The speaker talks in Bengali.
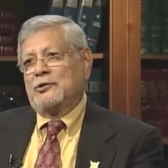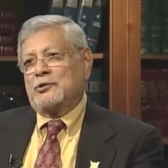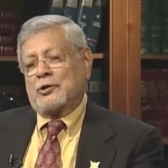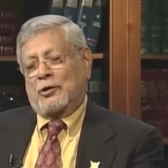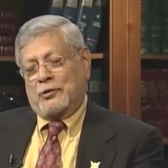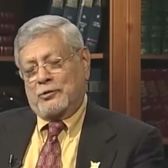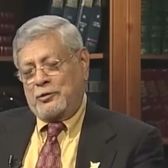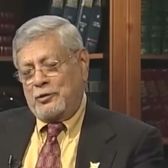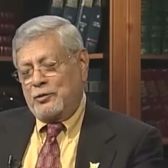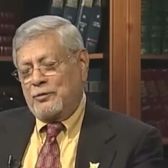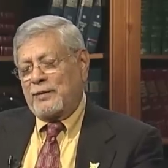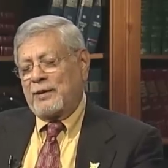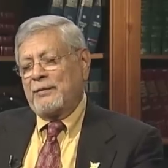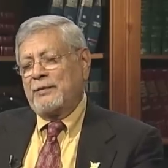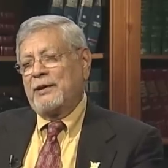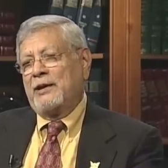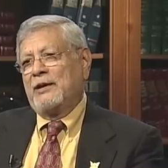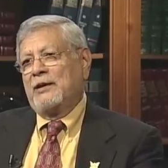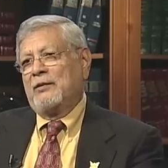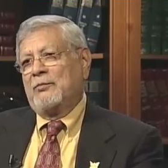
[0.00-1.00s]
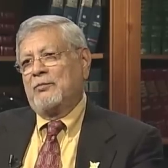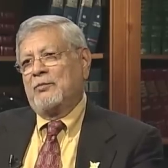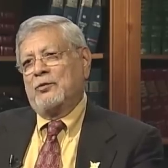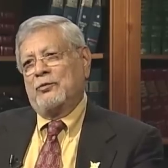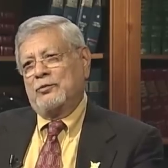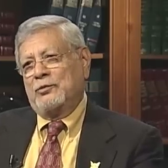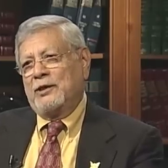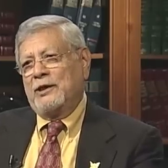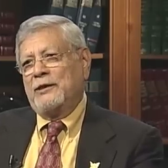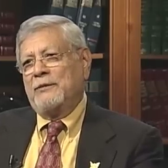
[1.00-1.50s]
সক্রিয়ভাবে
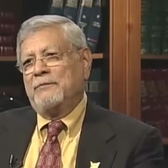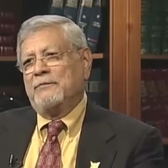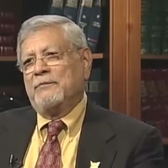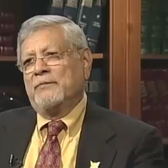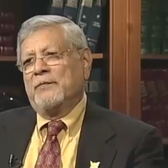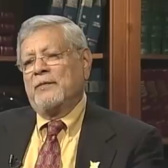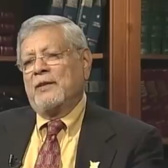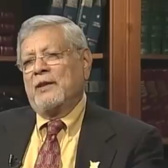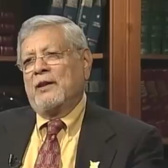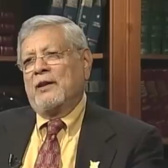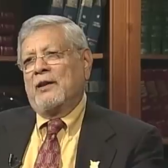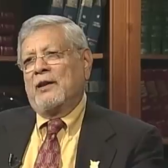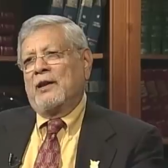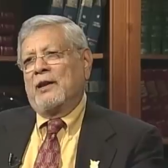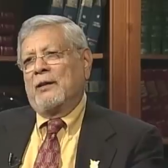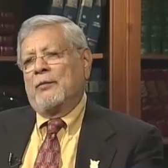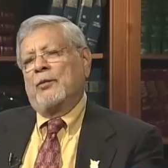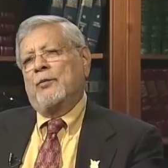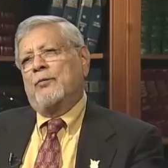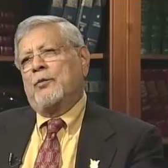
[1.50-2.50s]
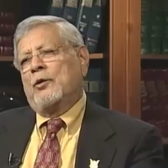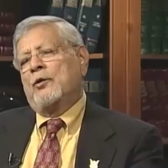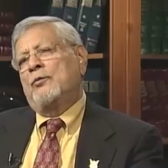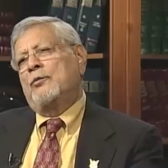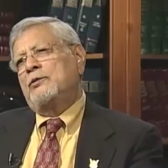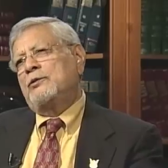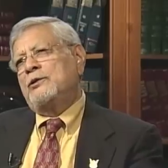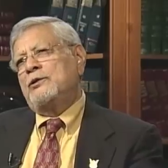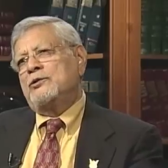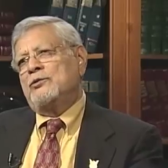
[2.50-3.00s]
বহুদিন এবং
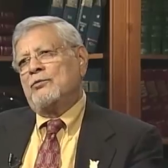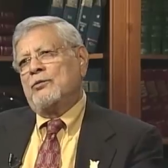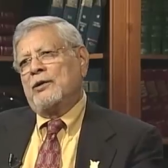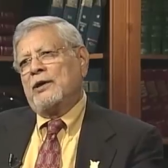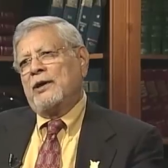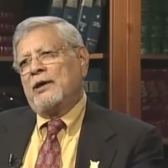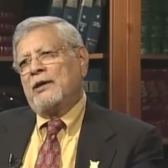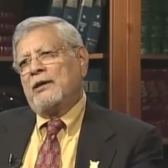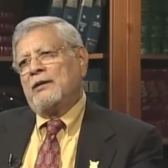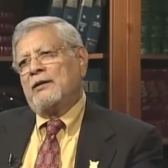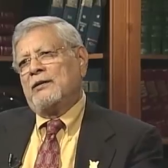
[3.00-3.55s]
পরবর্তী সময়ে